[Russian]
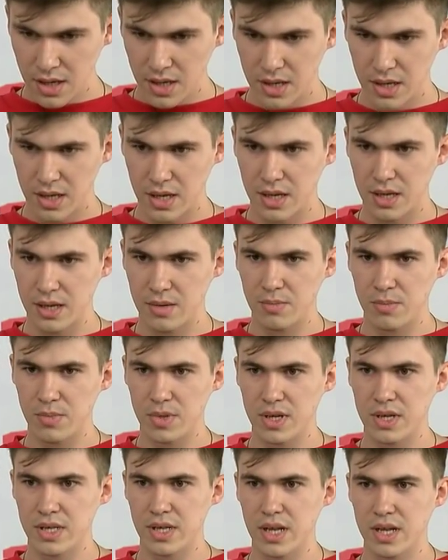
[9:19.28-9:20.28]
И
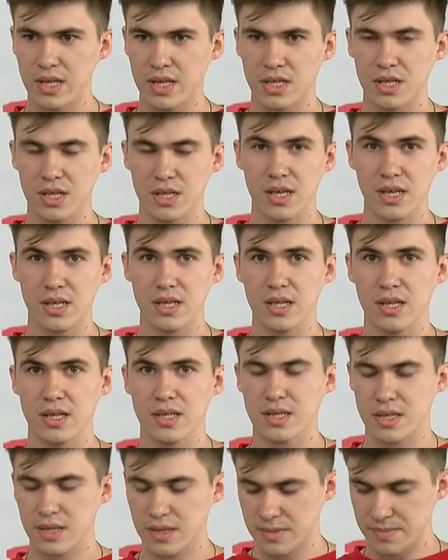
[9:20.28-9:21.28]
благодаря нашей
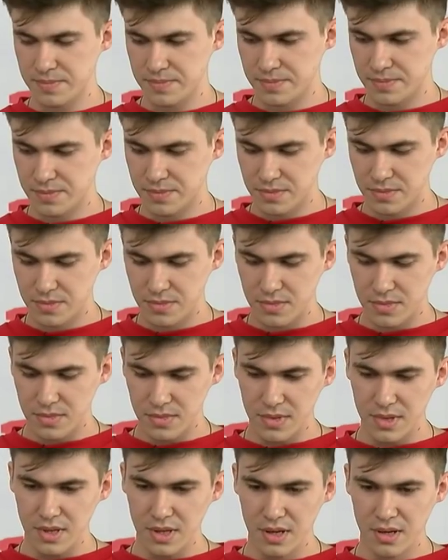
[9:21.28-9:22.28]
деятельности
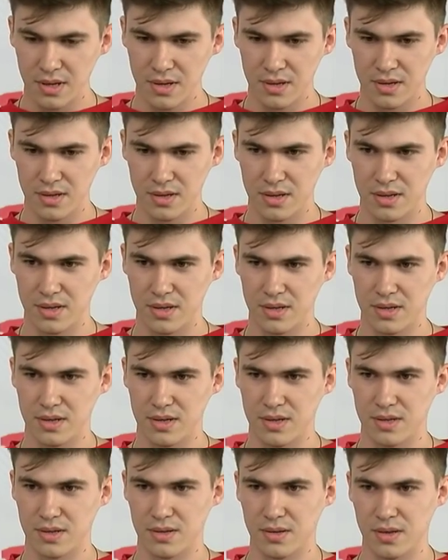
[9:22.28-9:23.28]

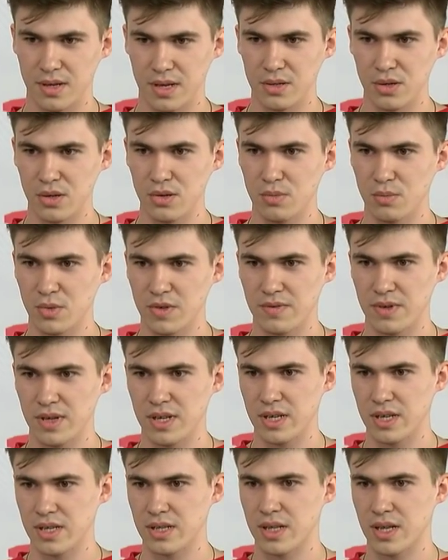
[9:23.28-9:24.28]
Э, которую мы
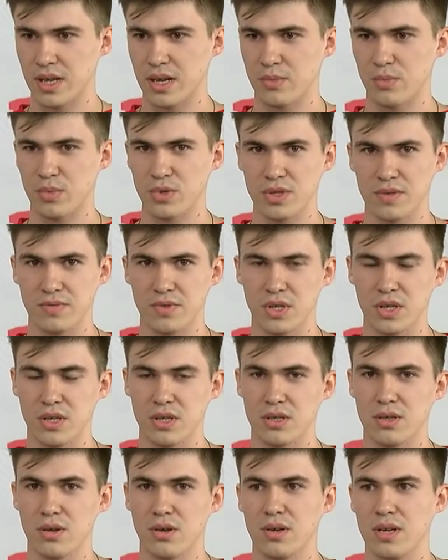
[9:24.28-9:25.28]
вели на кампусе в
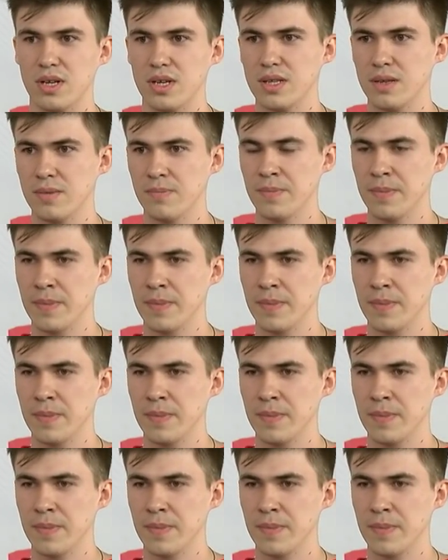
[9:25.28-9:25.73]
течение трех лет,